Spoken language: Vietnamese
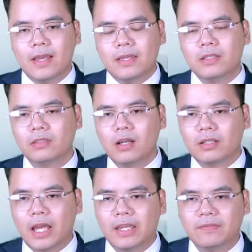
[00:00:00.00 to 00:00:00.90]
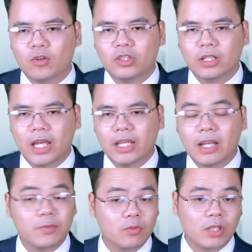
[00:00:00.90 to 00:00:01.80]
Những nước này vốn trước đây
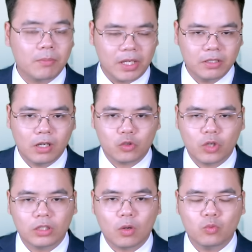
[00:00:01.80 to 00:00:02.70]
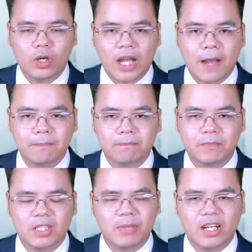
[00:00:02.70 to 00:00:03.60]
nằm trong tầm ảnh hưởng truyền thống của Nga,
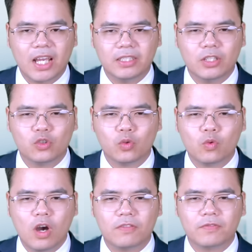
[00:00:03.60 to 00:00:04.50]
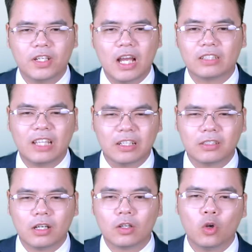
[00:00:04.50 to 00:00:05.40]
nhưng mà nay thì Trung Quốc vẫn đang tăng
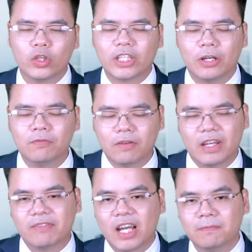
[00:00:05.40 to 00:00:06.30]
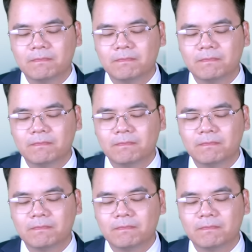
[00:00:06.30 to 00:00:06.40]
cường lôi kéo và ve vãn.